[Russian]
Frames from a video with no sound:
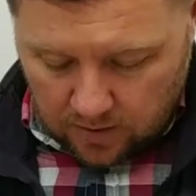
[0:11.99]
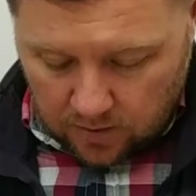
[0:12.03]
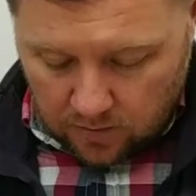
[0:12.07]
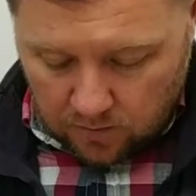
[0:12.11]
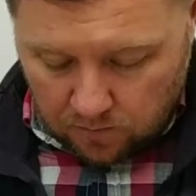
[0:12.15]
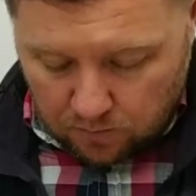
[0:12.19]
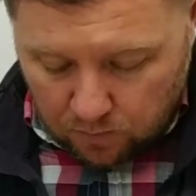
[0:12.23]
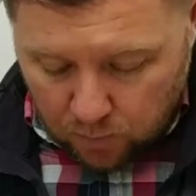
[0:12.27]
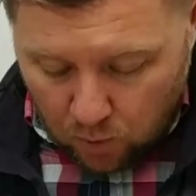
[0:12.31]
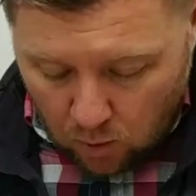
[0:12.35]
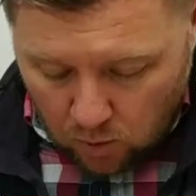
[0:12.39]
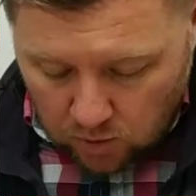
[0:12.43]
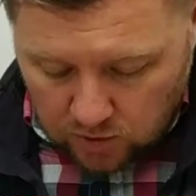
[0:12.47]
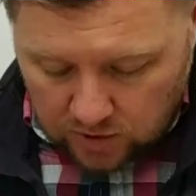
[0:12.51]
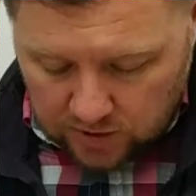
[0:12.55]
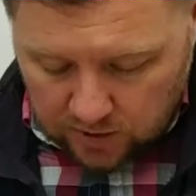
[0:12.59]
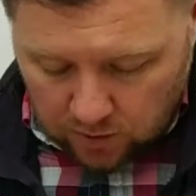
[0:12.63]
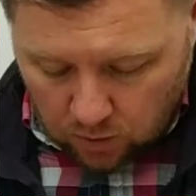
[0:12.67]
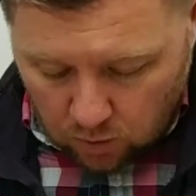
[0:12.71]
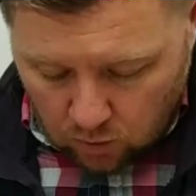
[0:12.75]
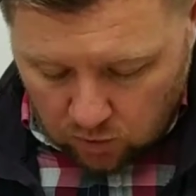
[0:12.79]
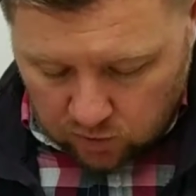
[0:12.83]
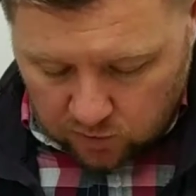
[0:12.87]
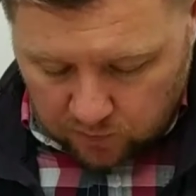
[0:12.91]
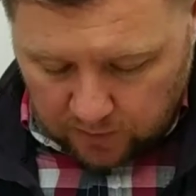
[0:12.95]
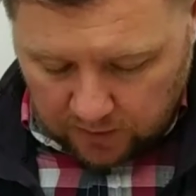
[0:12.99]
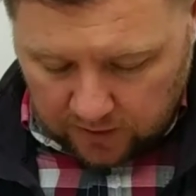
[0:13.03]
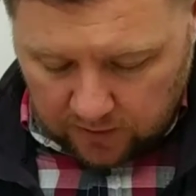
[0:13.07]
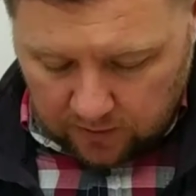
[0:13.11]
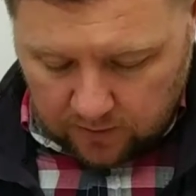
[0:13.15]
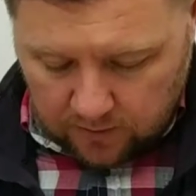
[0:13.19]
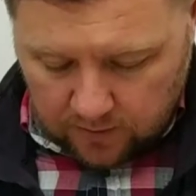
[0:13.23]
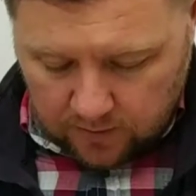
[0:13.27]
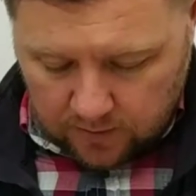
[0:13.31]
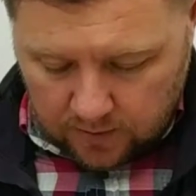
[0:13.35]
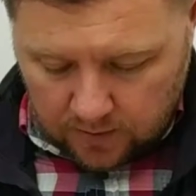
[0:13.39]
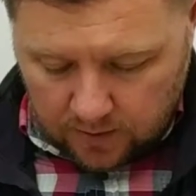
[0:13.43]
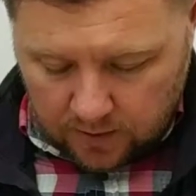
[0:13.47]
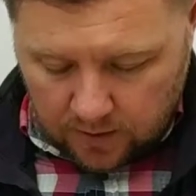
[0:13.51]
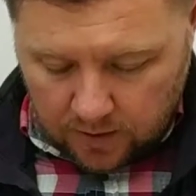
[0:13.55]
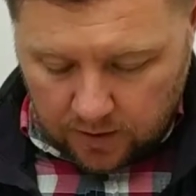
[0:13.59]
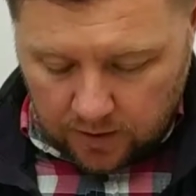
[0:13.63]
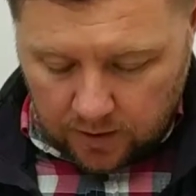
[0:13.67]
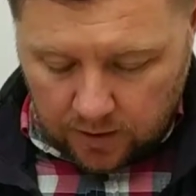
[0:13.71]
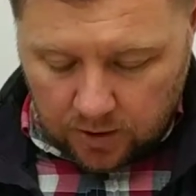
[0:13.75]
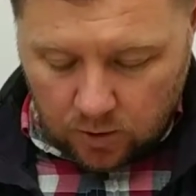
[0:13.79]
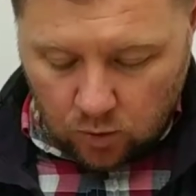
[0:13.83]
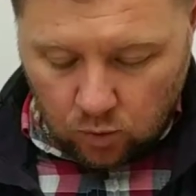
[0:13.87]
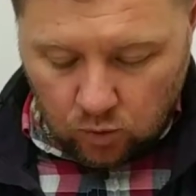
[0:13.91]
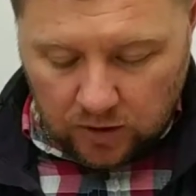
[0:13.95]
бойся Господа
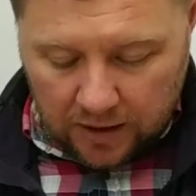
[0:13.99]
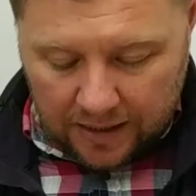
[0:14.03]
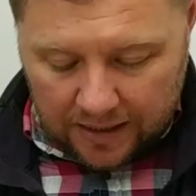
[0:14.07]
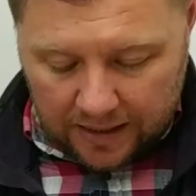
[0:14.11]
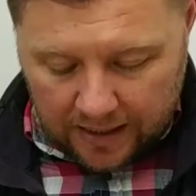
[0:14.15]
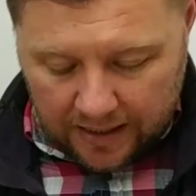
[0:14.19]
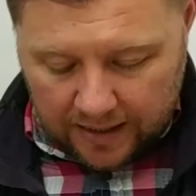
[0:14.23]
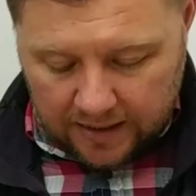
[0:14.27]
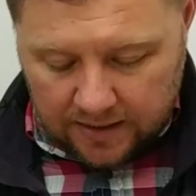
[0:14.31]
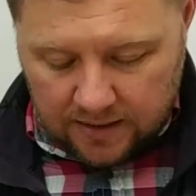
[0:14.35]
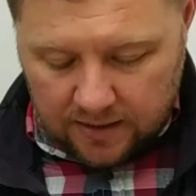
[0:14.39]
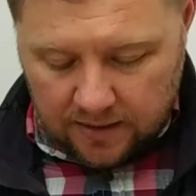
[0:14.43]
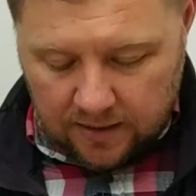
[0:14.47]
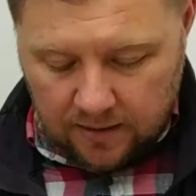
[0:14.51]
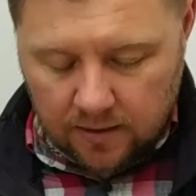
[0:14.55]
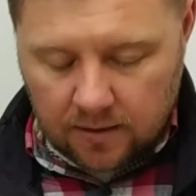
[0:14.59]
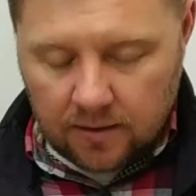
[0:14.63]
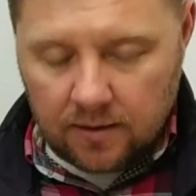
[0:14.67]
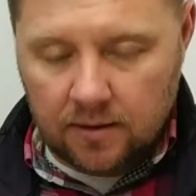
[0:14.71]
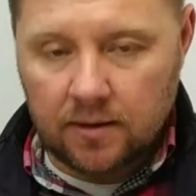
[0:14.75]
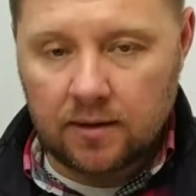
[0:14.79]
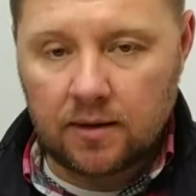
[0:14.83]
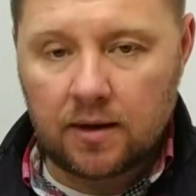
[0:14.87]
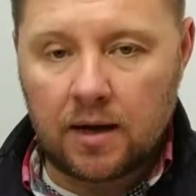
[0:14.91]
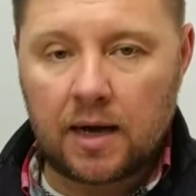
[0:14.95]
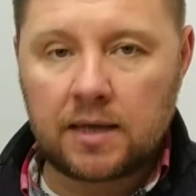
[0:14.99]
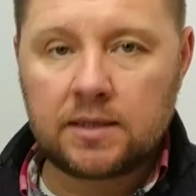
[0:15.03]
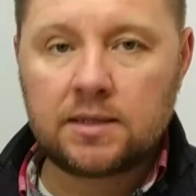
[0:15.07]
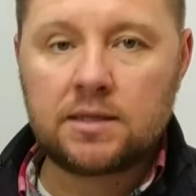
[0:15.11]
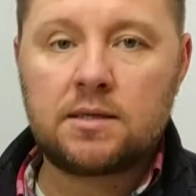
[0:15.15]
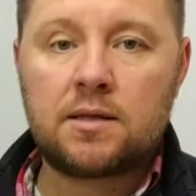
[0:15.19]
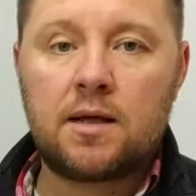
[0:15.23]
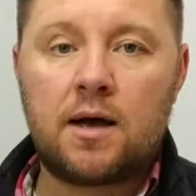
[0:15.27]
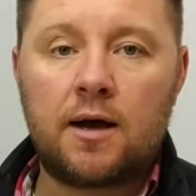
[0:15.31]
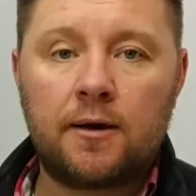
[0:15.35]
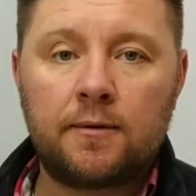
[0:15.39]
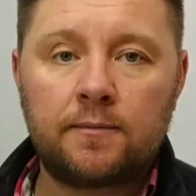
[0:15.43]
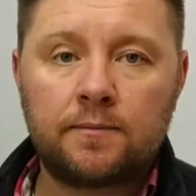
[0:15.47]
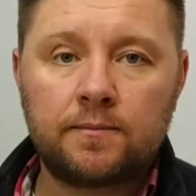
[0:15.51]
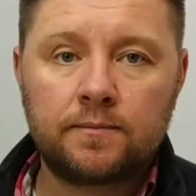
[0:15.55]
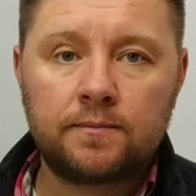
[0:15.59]
и удаляйся от зла».